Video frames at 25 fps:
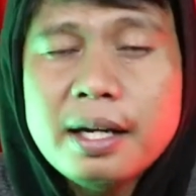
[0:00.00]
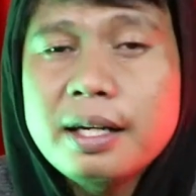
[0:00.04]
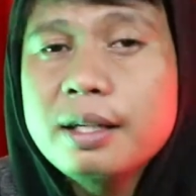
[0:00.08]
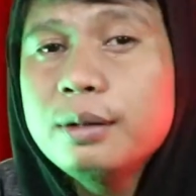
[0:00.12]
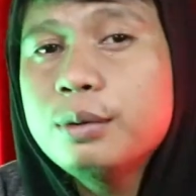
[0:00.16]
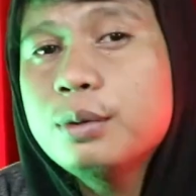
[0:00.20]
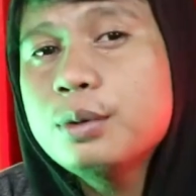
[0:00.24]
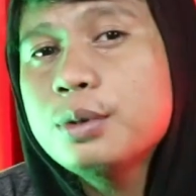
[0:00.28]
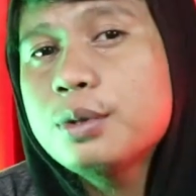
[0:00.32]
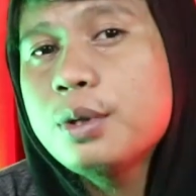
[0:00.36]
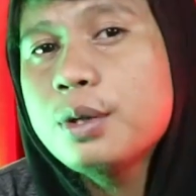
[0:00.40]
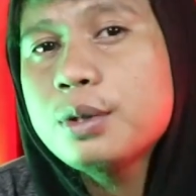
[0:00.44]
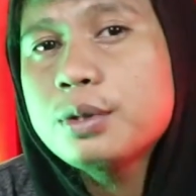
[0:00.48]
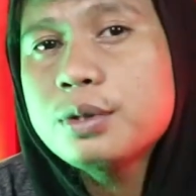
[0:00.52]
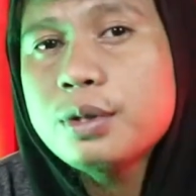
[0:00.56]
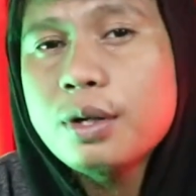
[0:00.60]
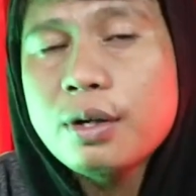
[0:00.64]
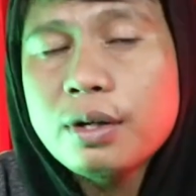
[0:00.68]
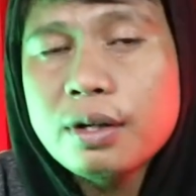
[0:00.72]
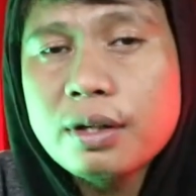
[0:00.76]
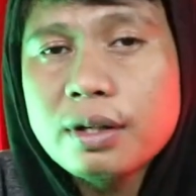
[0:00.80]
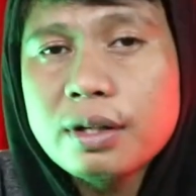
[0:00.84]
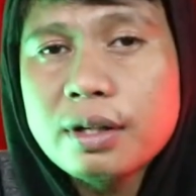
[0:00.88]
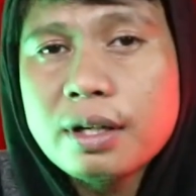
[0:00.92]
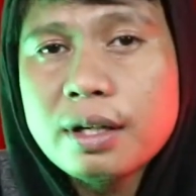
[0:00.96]
dan itu
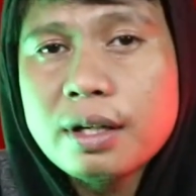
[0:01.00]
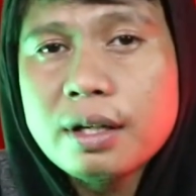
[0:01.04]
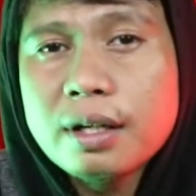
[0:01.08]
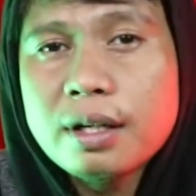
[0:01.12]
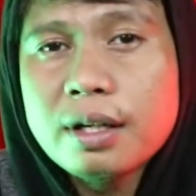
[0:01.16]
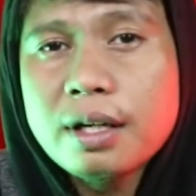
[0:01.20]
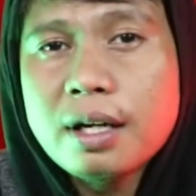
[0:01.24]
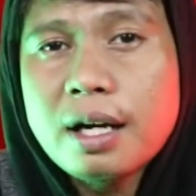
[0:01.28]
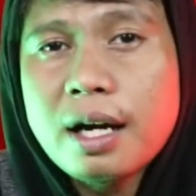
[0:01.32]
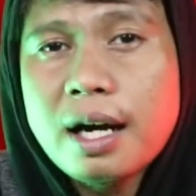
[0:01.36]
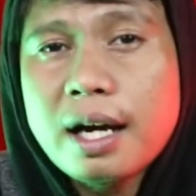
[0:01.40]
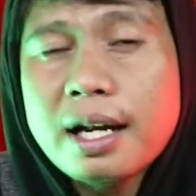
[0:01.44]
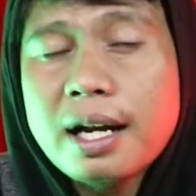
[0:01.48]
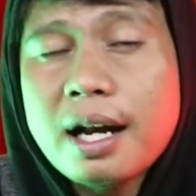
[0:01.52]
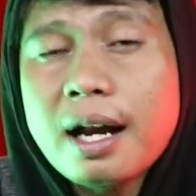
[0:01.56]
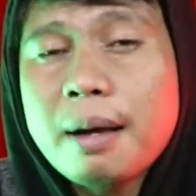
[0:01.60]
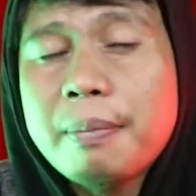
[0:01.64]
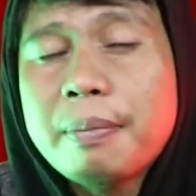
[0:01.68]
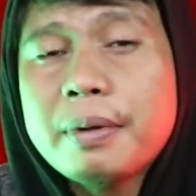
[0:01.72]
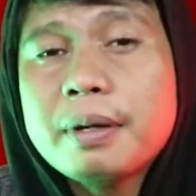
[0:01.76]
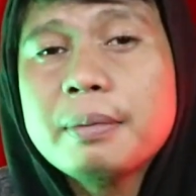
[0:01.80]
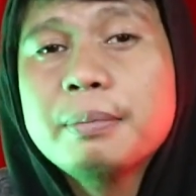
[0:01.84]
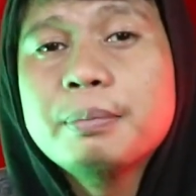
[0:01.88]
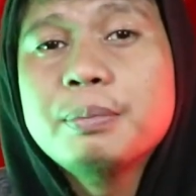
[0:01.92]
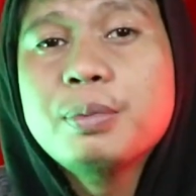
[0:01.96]
sosok adalah
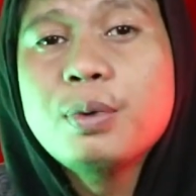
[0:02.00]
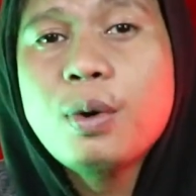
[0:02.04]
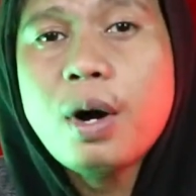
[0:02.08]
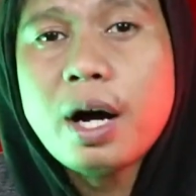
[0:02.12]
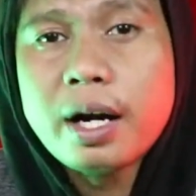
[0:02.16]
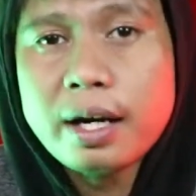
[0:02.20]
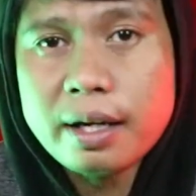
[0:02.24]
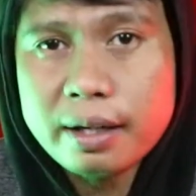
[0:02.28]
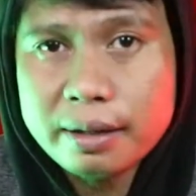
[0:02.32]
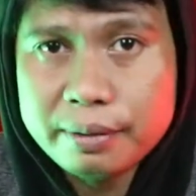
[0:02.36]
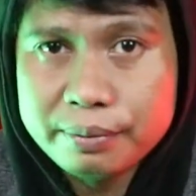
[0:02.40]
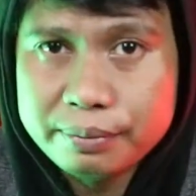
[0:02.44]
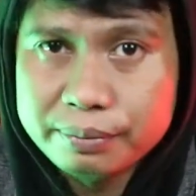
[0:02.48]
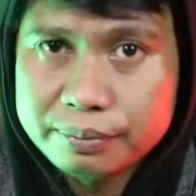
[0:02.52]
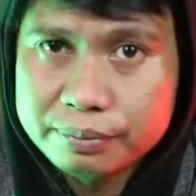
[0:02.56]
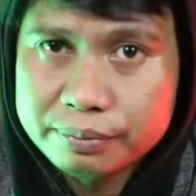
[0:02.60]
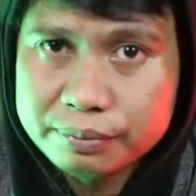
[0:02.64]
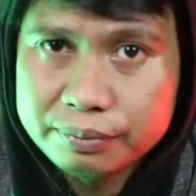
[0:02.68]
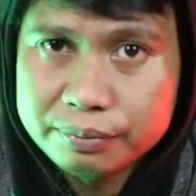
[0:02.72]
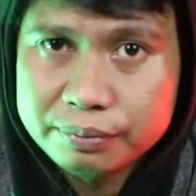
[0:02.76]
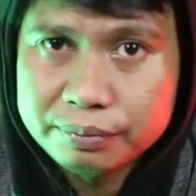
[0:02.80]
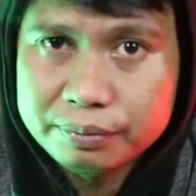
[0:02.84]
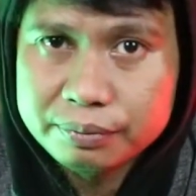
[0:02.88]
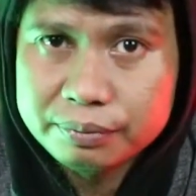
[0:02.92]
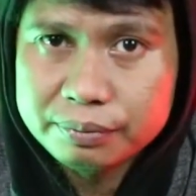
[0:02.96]
perempuan
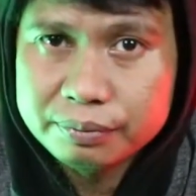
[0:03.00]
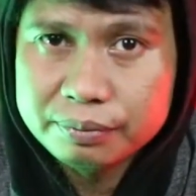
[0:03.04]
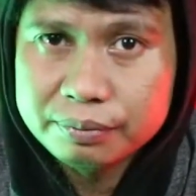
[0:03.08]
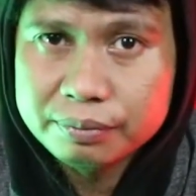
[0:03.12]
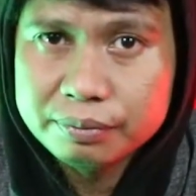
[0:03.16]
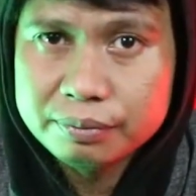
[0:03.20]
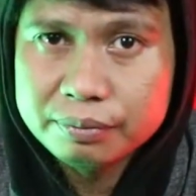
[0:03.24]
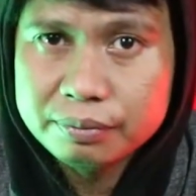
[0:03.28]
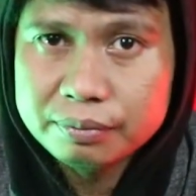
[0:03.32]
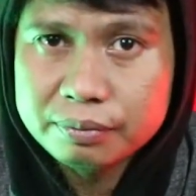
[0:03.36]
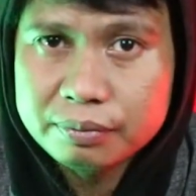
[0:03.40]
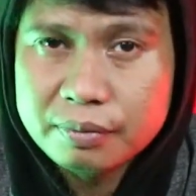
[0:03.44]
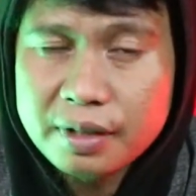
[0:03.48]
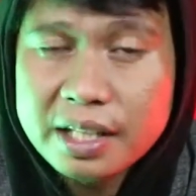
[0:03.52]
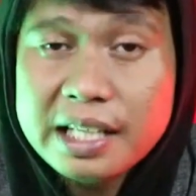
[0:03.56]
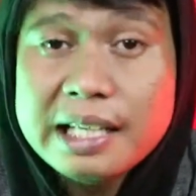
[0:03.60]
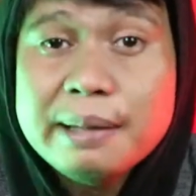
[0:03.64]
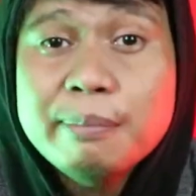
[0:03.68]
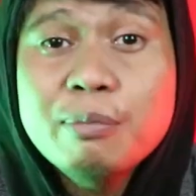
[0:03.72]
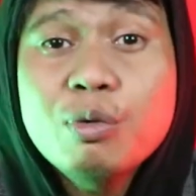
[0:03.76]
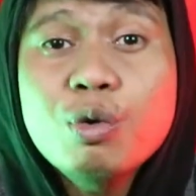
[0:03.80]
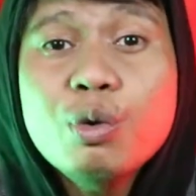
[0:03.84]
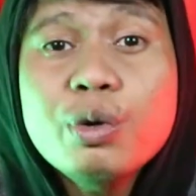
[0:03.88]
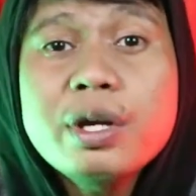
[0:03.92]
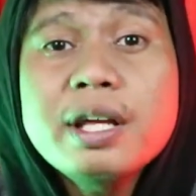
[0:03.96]

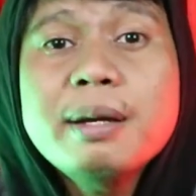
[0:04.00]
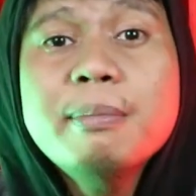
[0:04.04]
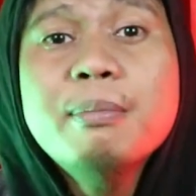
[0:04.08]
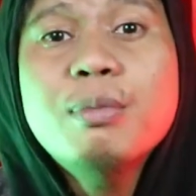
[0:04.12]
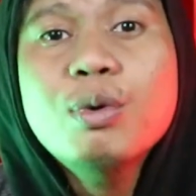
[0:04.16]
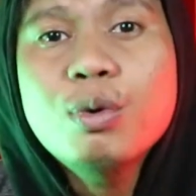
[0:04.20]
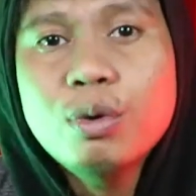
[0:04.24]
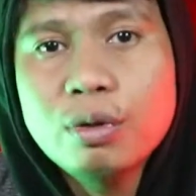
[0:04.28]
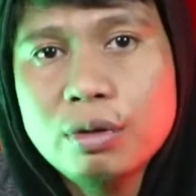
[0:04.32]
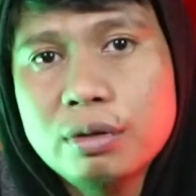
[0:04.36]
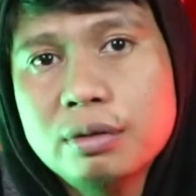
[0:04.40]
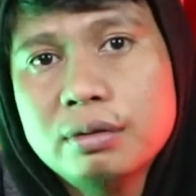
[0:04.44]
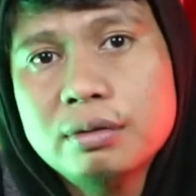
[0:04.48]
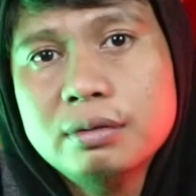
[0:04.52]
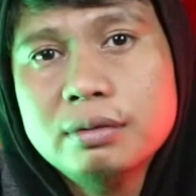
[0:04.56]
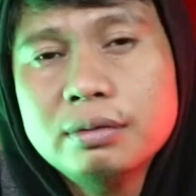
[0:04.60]
ibu-ibu